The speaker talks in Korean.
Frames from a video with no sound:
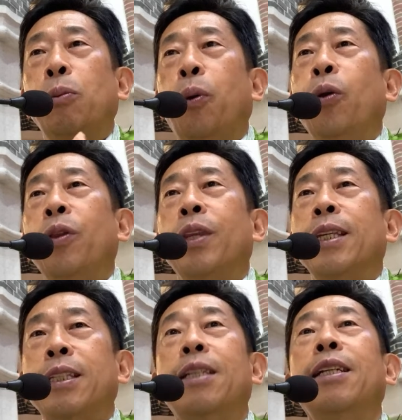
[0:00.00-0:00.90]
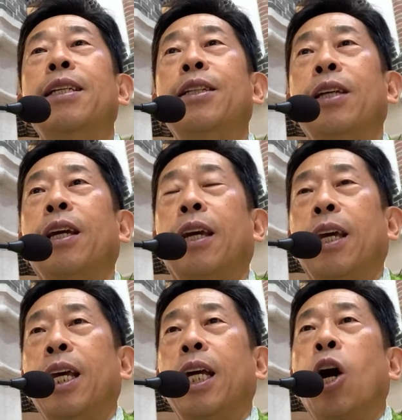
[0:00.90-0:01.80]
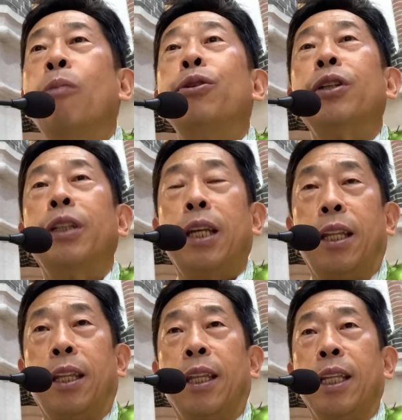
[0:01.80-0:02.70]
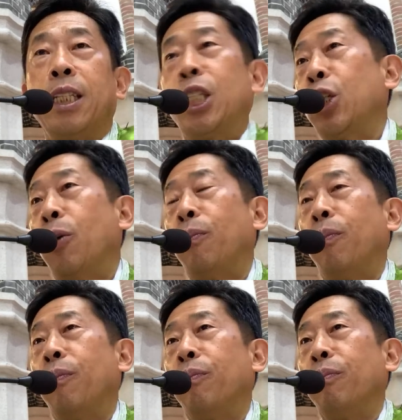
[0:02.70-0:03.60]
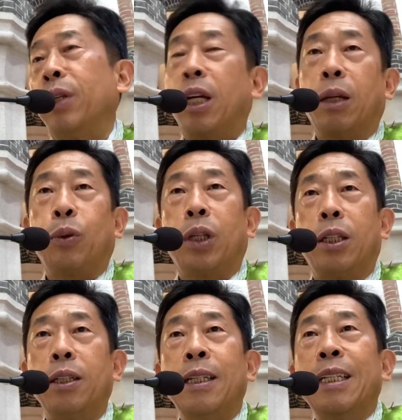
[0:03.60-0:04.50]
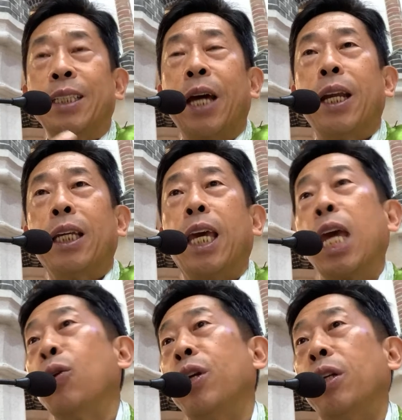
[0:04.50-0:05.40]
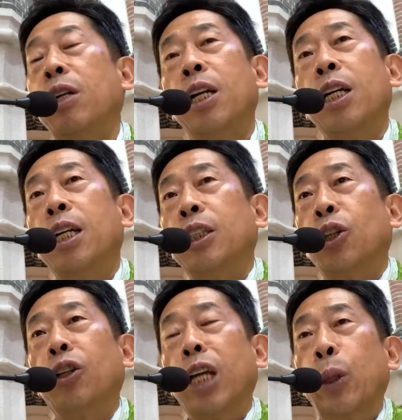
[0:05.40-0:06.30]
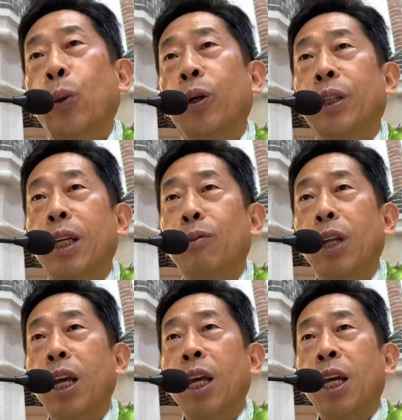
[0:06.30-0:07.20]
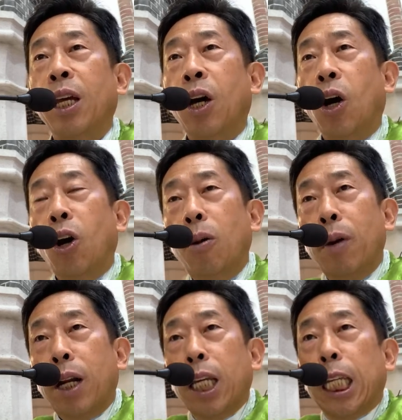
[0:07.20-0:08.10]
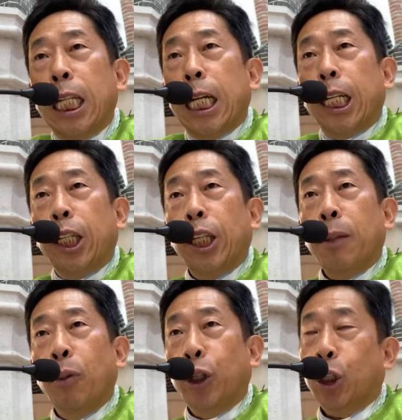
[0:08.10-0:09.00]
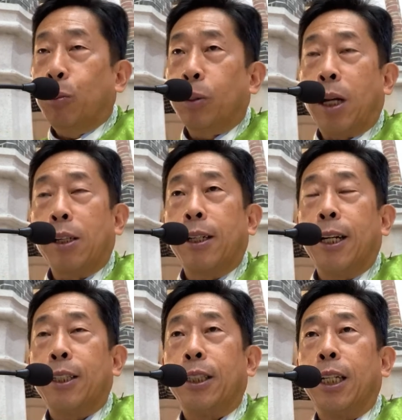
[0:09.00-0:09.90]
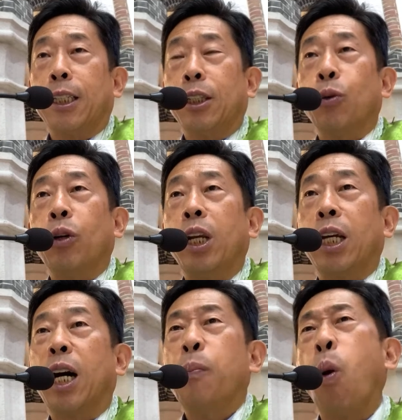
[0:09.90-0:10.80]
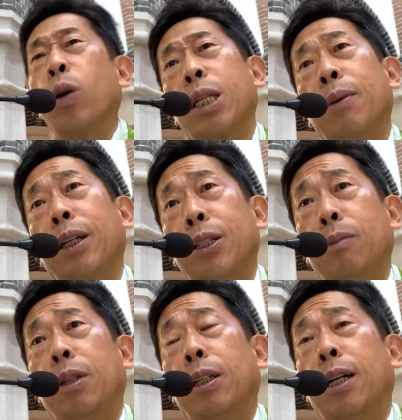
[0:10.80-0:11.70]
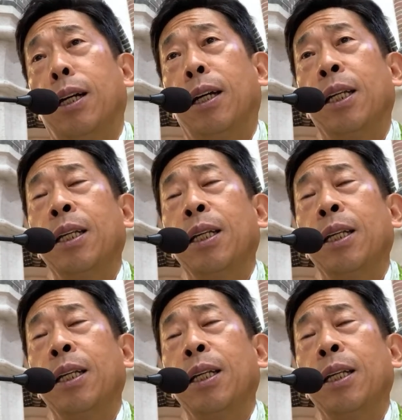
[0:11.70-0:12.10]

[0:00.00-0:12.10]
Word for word: 본 실제 검증된 실험이라기보다는 사랑의 행위를 정리해 놓은 거기 때문에 얼마나 인간에 대한 머리끝부터 발끝까지의 그 원리가 복잡하겠습니까?